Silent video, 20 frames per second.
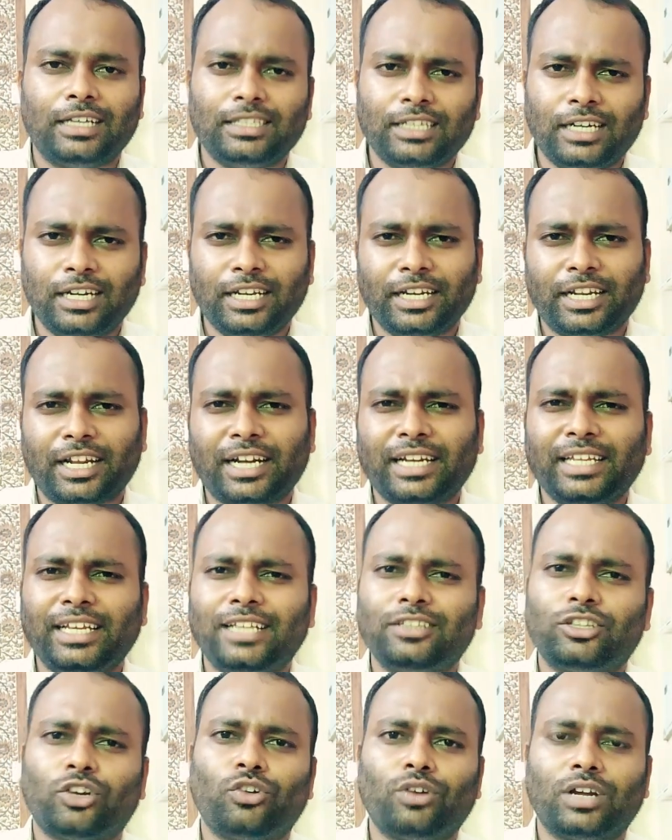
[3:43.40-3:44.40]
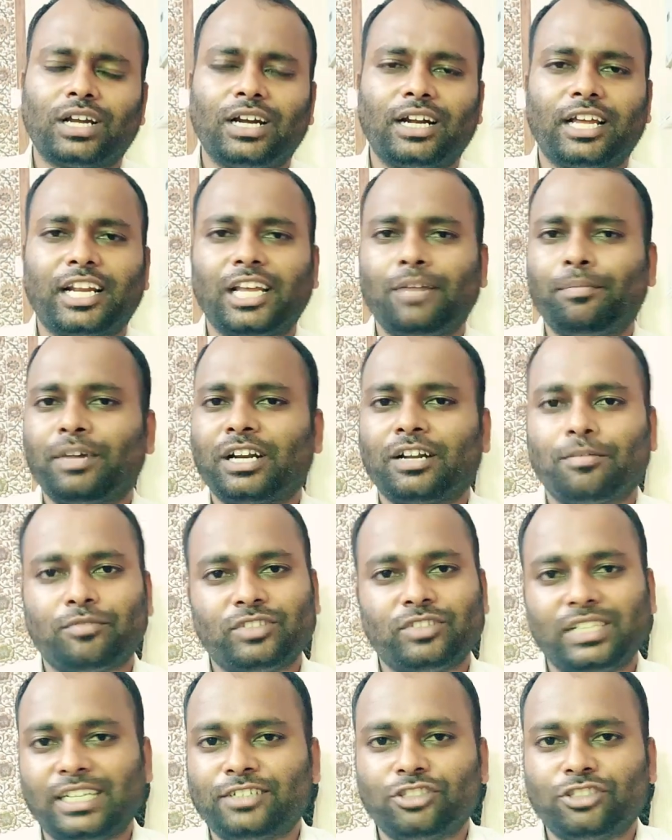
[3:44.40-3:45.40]
அதனாலேயே நிறைய தருணங்களை நிறைய பேர்
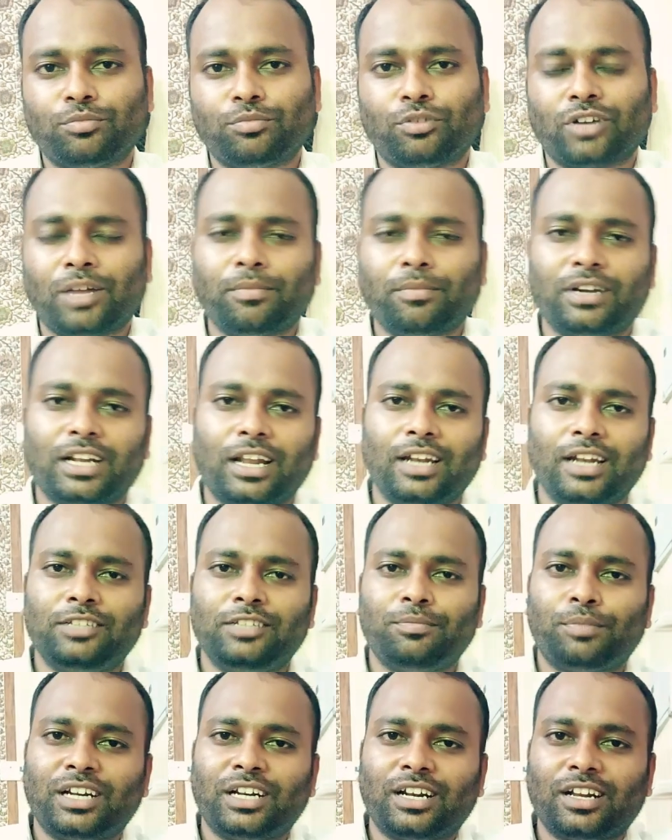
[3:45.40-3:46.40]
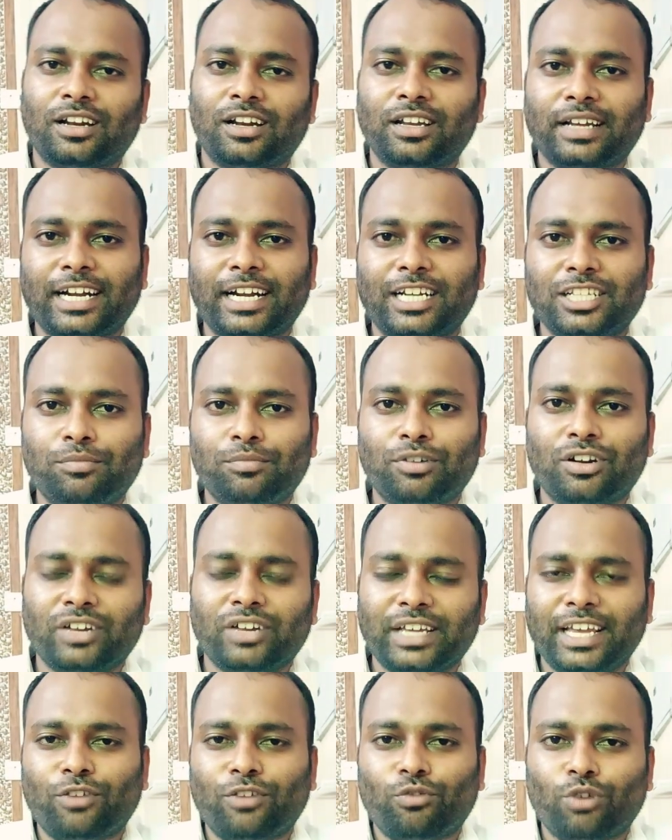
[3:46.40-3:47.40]
நம்ம வந்து இழந்திருப்போம் நம்ம நல்லது பண்ணிருக்காங்களா கெட்டது
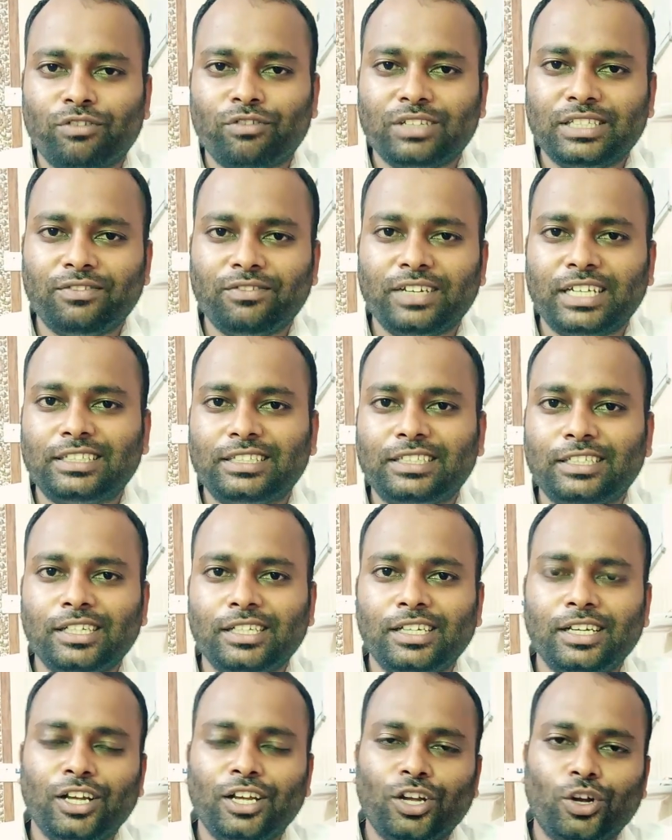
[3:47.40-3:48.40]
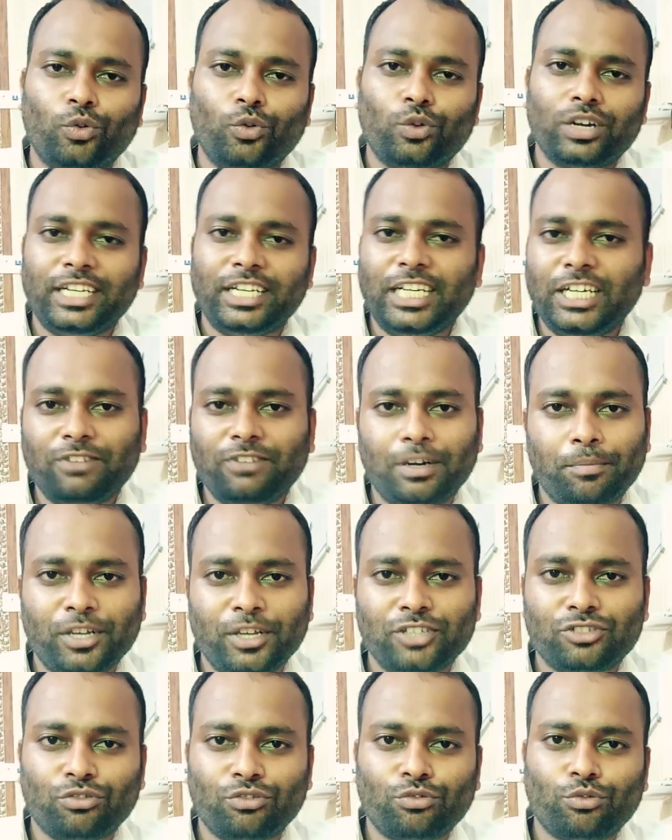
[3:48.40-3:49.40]
பண்ணுறாங்க ஏன் உங்களை வந்து வெறுத்து உங்களை இழிவாக
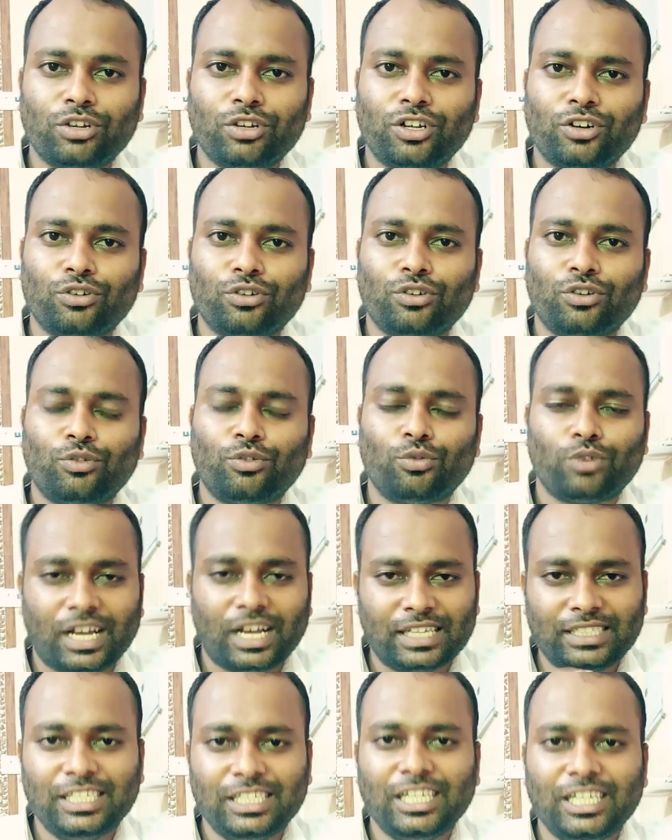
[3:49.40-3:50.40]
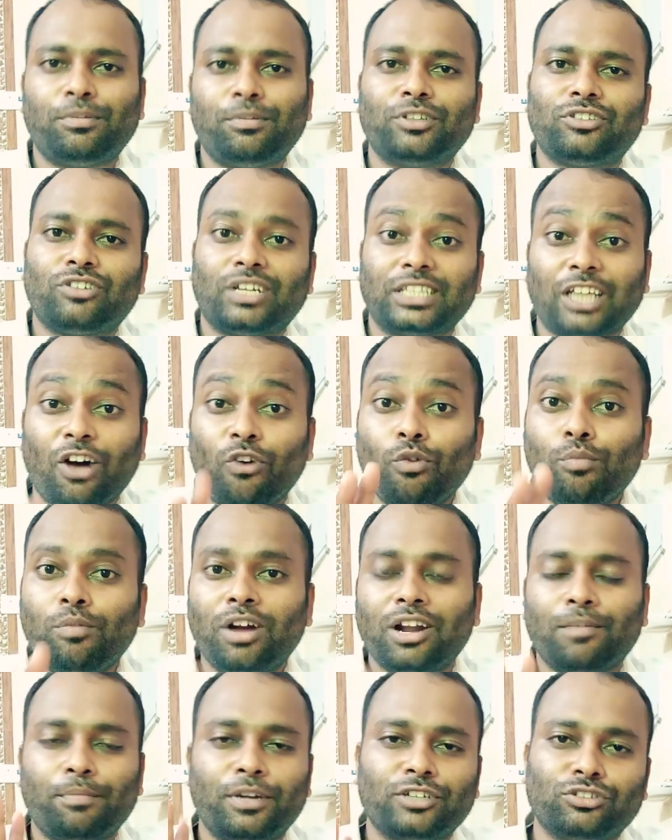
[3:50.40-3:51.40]
பேசுனவங்க கூட இருக்கட்டும் உங்களை அசிங்கப்படுத்தணும் அந்த
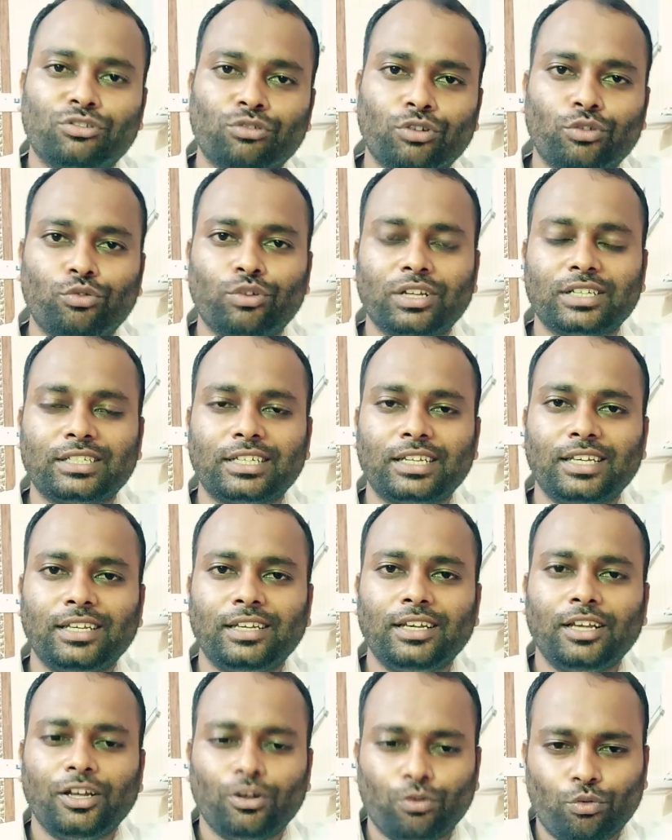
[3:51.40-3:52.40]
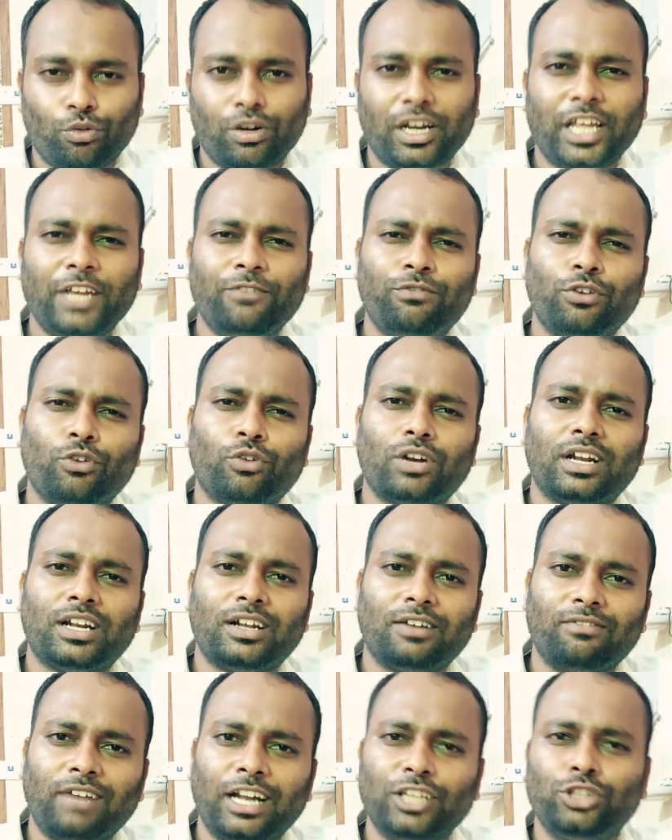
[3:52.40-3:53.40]
அவமானப்படுத்தினவங்க கூட சரி உங்கள் லைஃப்பில் உங்களை
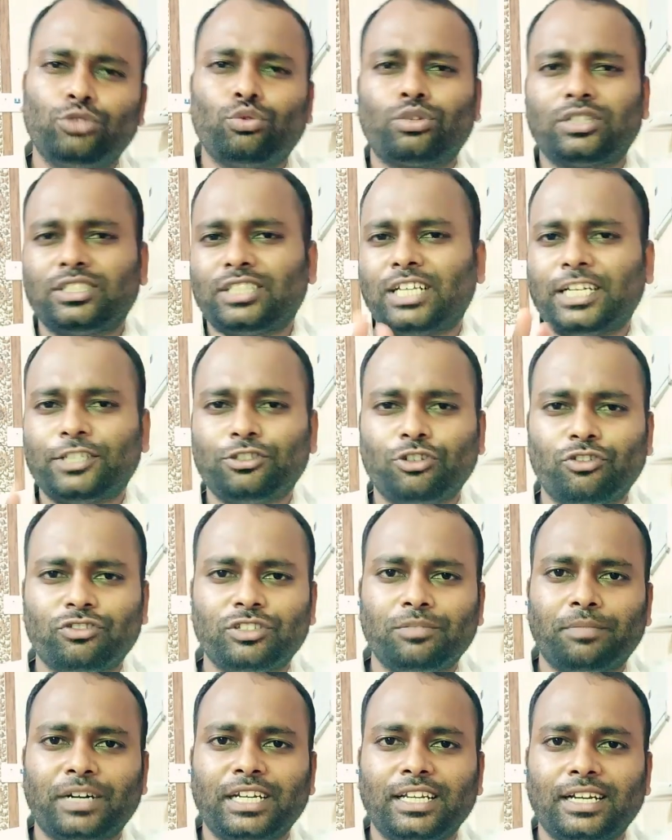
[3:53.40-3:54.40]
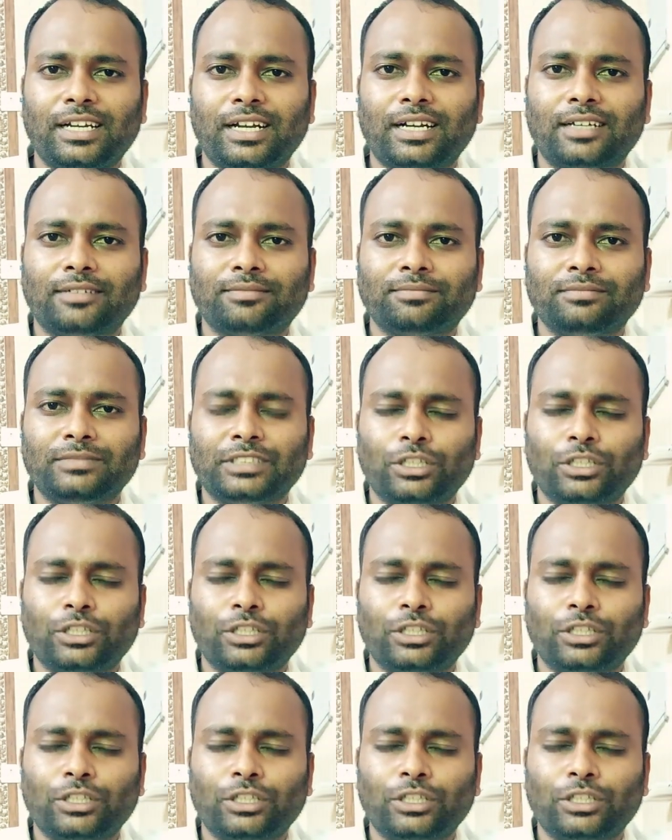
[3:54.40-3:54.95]
வளர்த்துறதுக்கு தான் ஏதோ வந்து பண்ணியிருக்காங்க